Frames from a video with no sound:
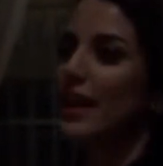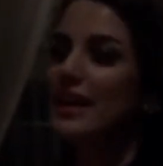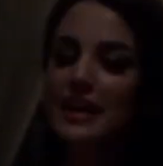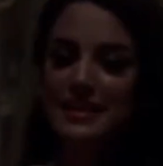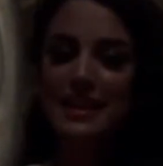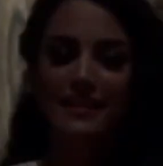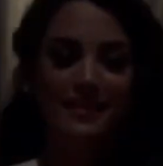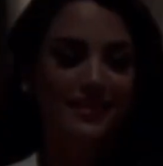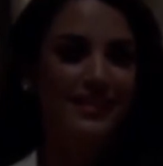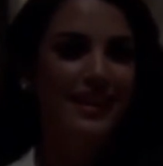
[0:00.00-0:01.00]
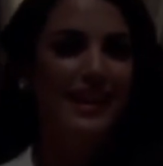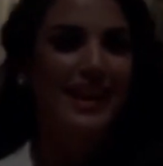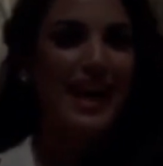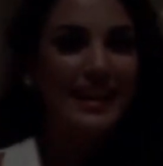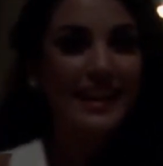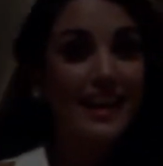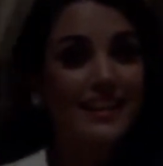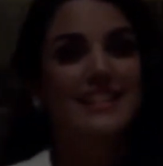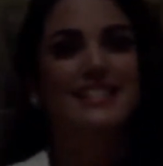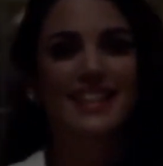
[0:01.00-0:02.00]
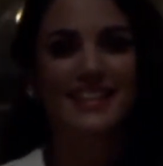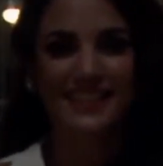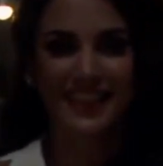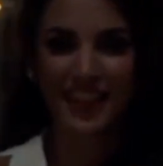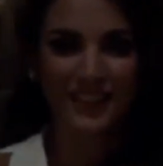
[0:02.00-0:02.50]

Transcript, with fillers: انا خسرت هتطلعي ازاي انا خسرت يا جماعه